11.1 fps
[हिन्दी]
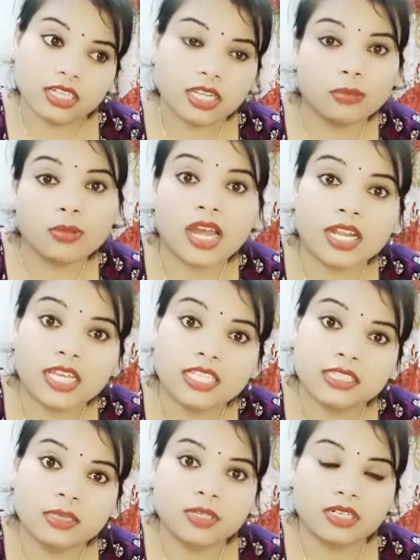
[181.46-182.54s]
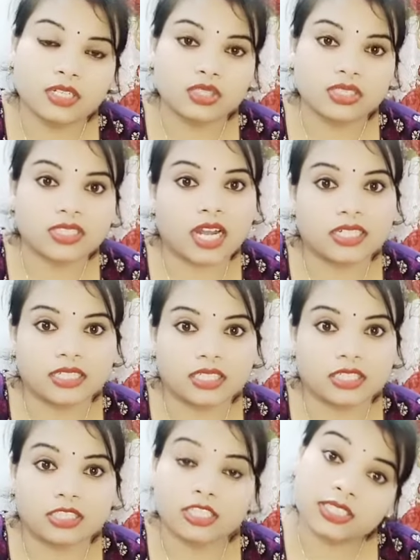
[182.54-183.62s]
हम खाना ही स्किप करना स्टार्ट कर
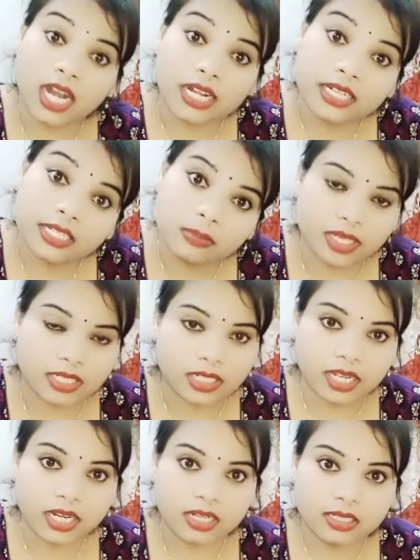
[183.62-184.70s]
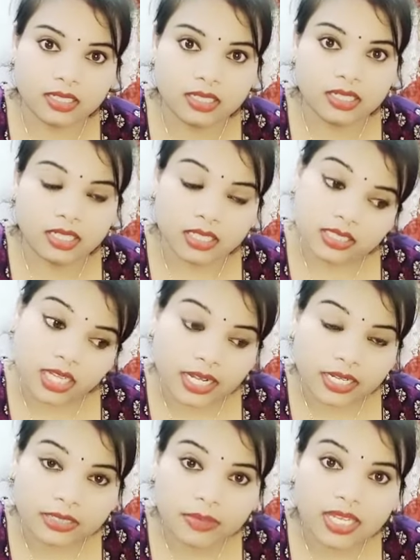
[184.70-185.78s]
देते स्टार्टिंग में ही है ना
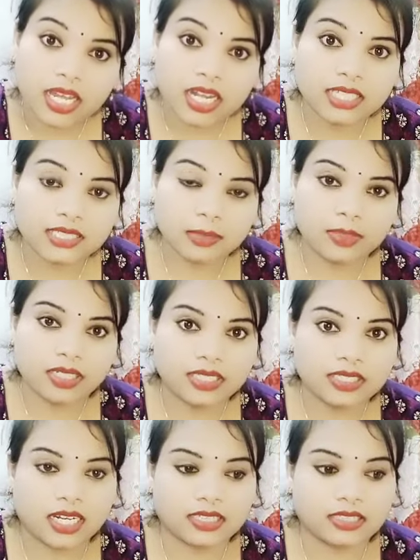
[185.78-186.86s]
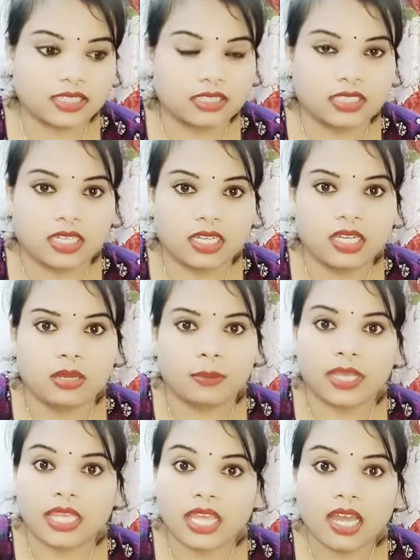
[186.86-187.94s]
स्टार्टिंग में ही खाना स्किप करना स्टार्ट कर देते हैं
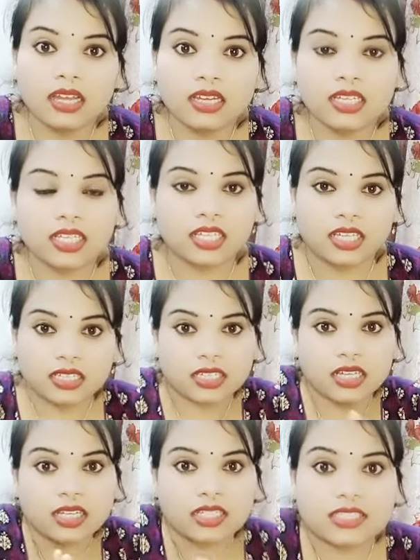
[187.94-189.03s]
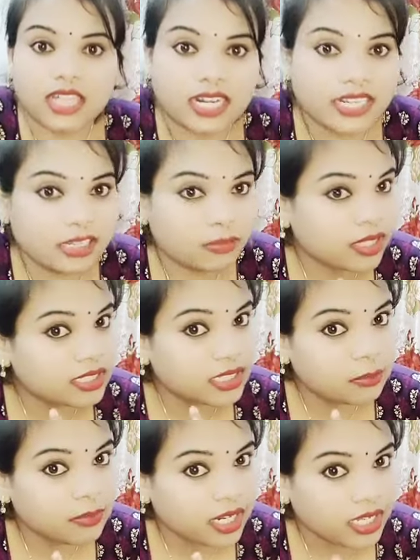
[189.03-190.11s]
भैया स्टार्टिंग में
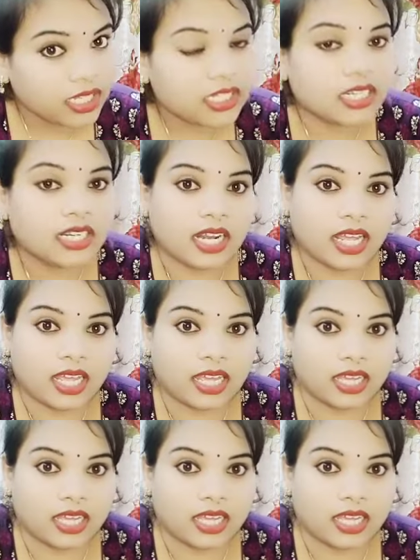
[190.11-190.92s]
स्किप नहीं करना है